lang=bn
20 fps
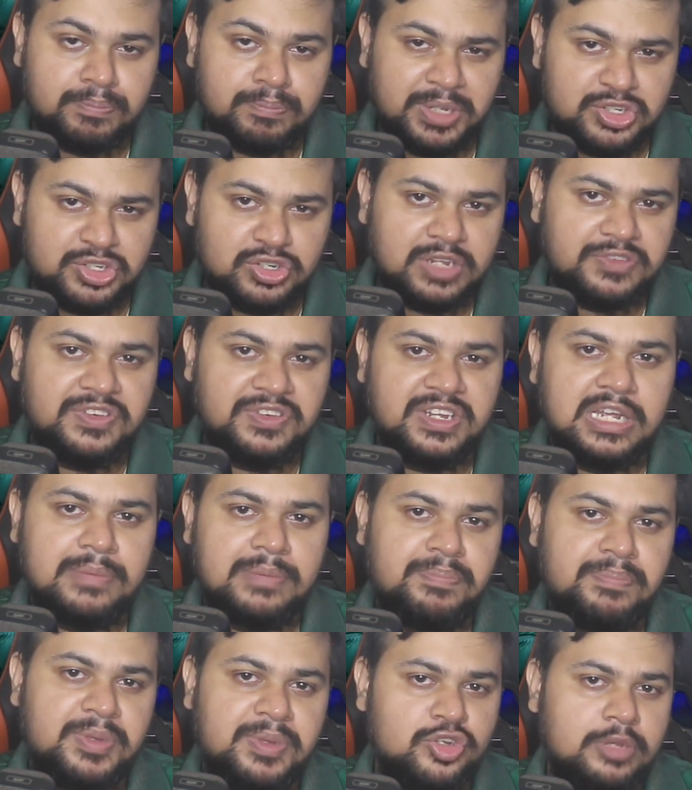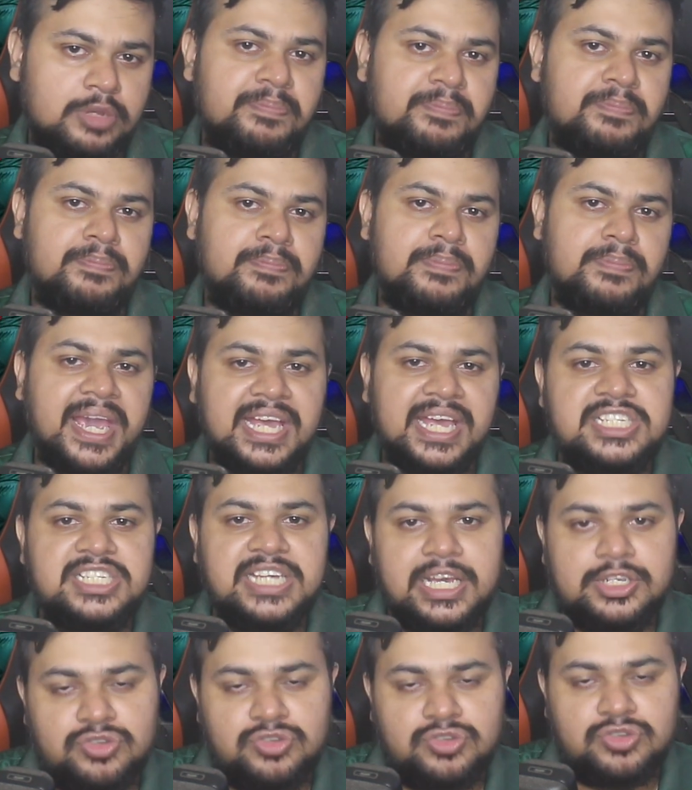পিছনে ফিরে পিছনে ব্যাকে যে
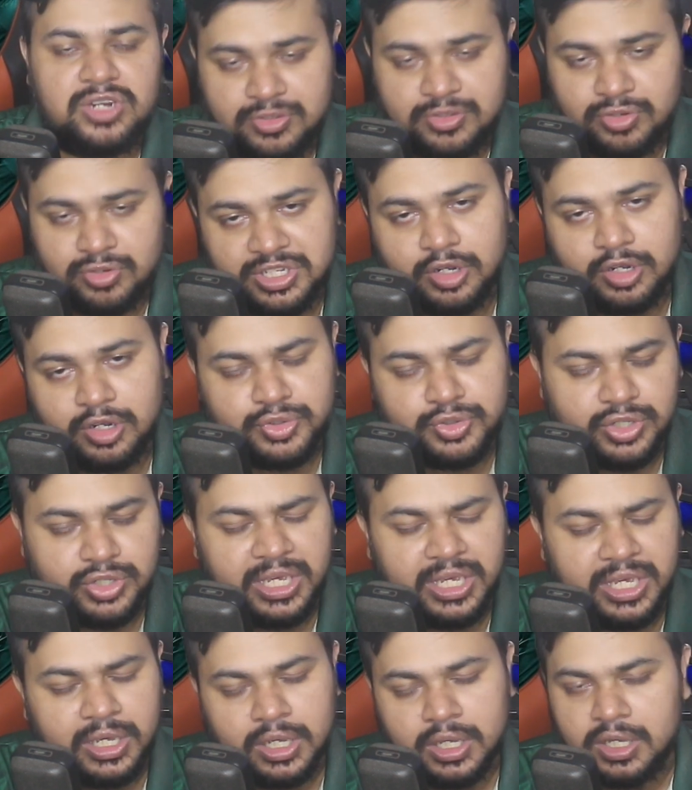আসলে ক্যাচ ধরেছেন অবশ্যই